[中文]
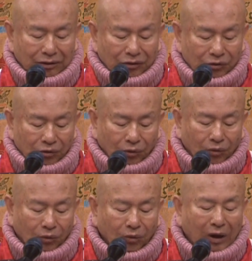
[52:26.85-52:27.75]
有
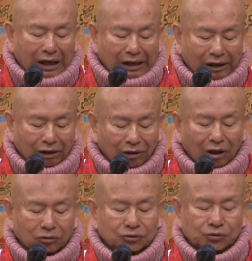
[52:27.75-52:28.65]
话好
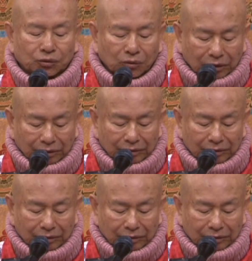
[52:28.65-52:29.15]
好说，